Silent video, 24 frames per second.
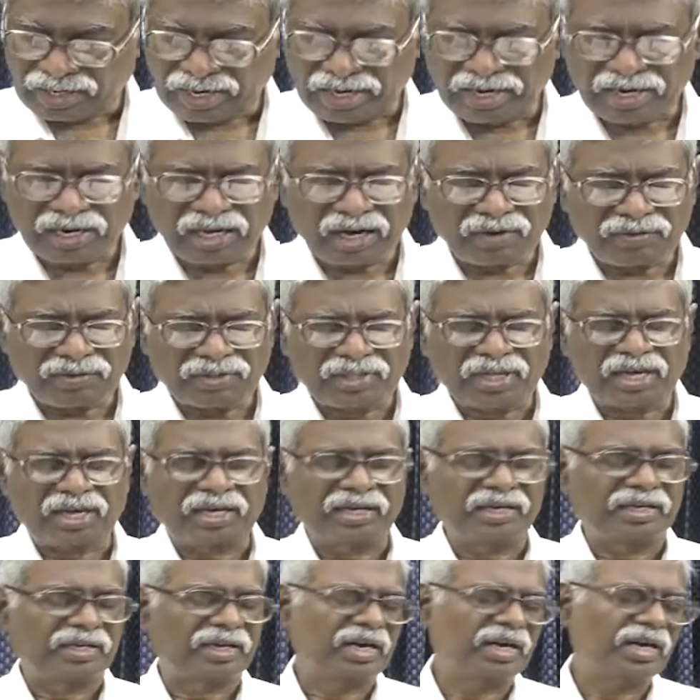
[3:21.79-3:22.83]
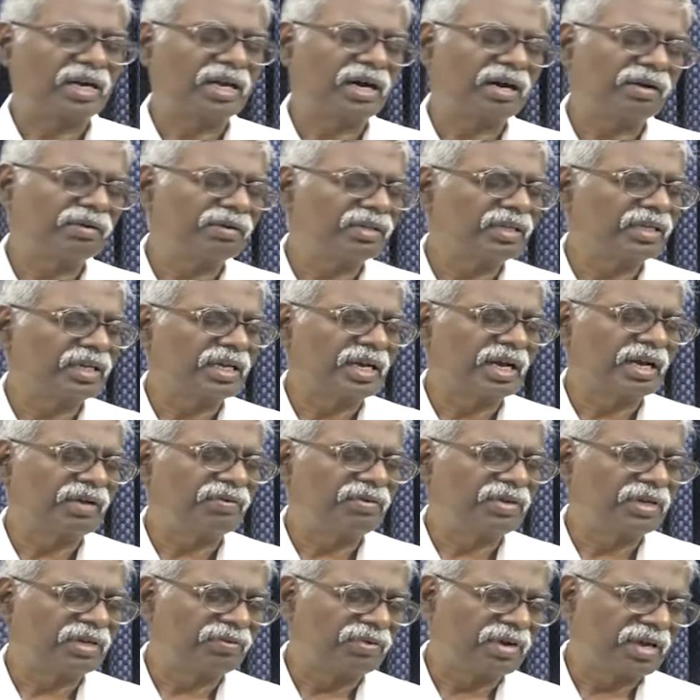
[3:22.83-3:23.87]
ரெண்டாவதாக ரெண்டாவது
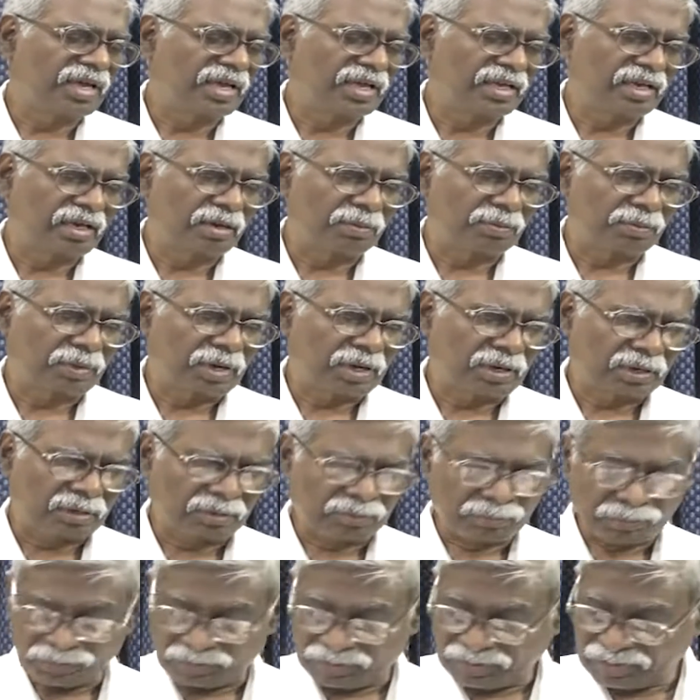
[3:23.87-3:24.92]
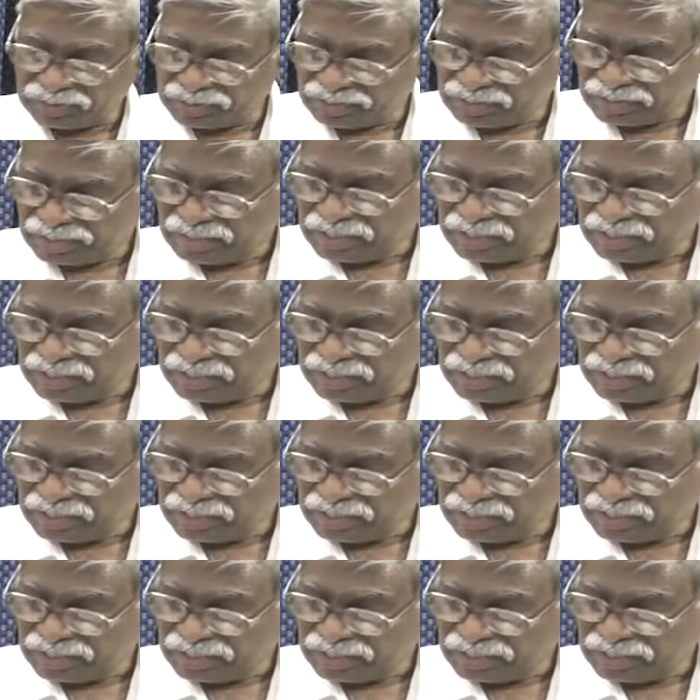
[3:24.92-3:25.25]
கேள்விக்கு விடையை நாம் பார்க்கும்போது